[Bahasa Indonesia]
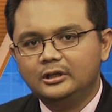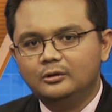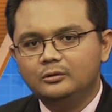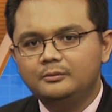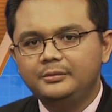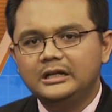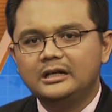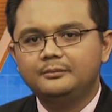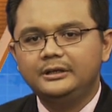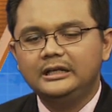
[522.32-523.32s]
Hukum
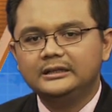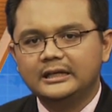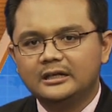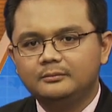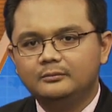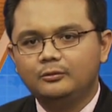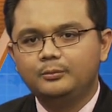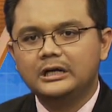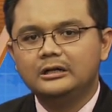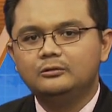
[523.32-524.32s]
pidana militer
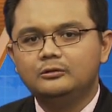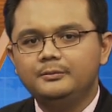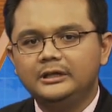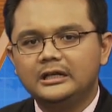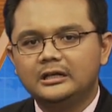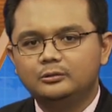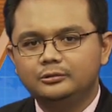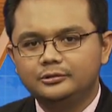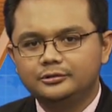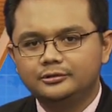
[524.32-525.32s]
merupakan hukum pidana
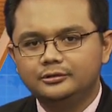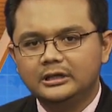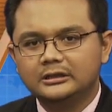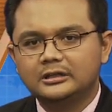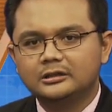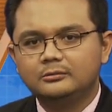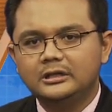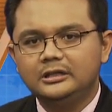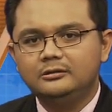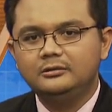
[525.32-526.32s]
khusus yang tertua
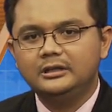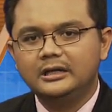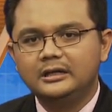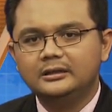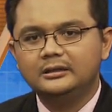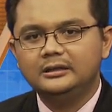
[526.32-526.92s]
di dunia